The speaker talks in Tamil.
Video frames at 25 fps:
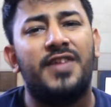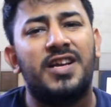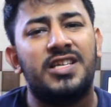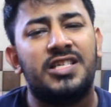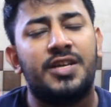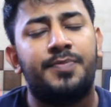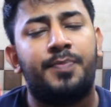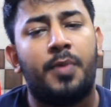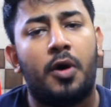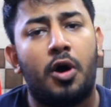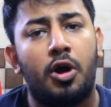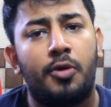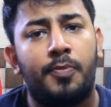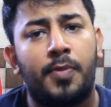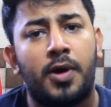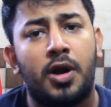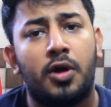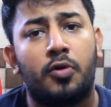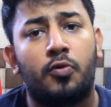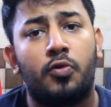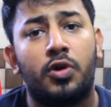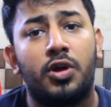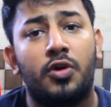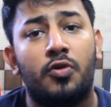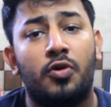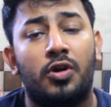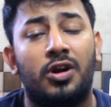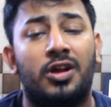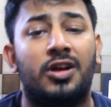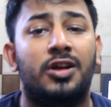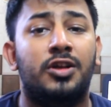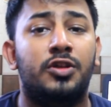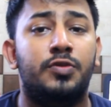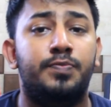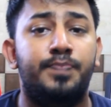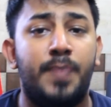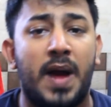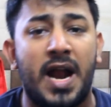டிவைஸை பவர் பண்ணக்கூடிய
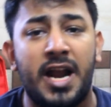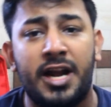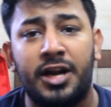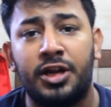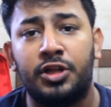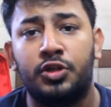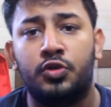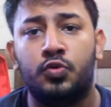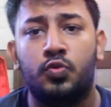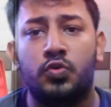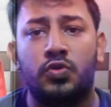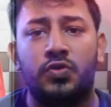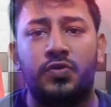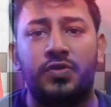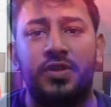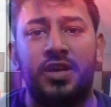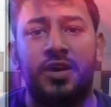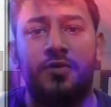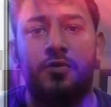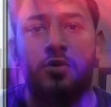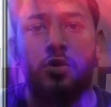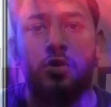உங்களுக்கு பேட்டரி ஜூஸ் வந்து